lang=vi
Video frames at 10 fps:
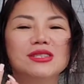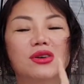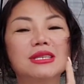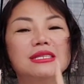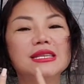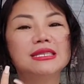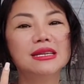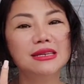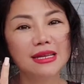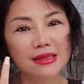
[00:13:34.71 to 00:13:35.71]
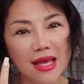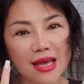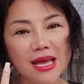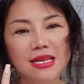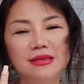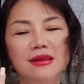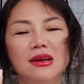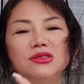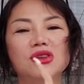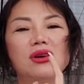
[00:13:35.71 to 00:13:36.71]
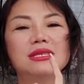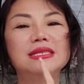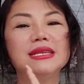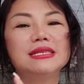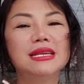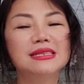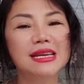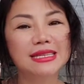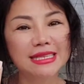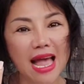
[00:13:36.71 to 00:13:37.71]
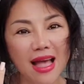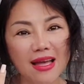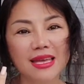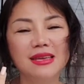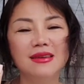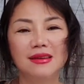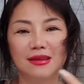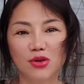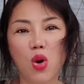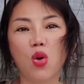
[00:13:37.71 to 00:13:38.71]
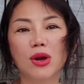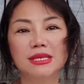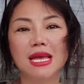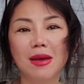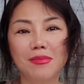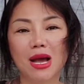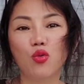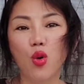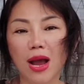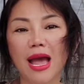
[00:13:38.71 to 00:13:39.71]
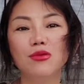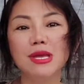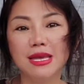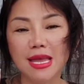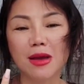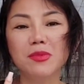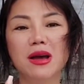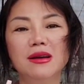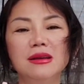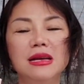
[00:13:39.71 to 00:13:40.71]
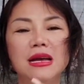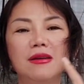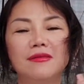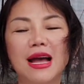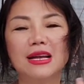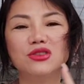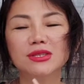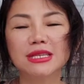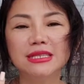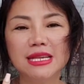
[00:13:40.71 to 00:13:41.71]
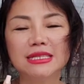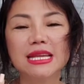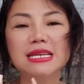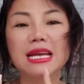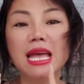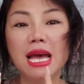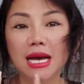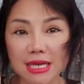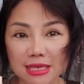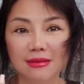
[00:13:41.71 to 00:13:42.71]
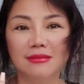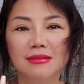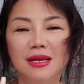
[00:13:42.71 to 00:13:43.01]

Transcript: cho, CC xin cái tên cho CC xin cái size đồ các chị em mặc quần áo giày dép đó và cho CC xin cái hình